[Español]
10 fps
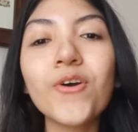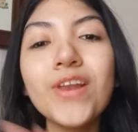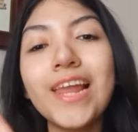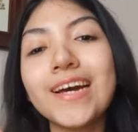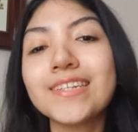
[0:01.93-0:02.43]

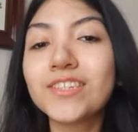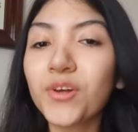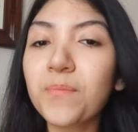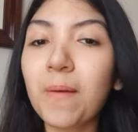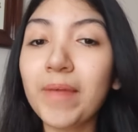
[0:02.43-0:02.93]
Hola,
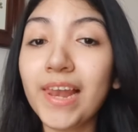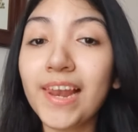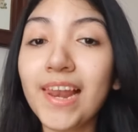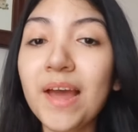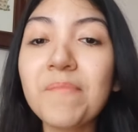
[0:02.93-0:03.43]
soy
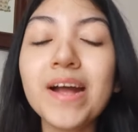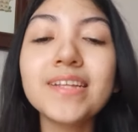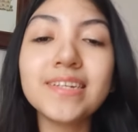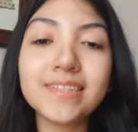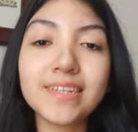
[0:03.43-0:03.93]
Pamela
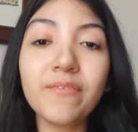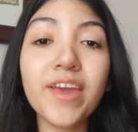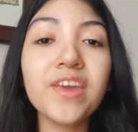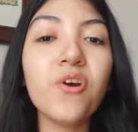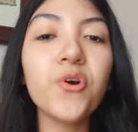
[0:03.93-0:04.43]
Lalama y en
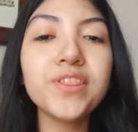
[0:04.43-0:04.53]
CIBEI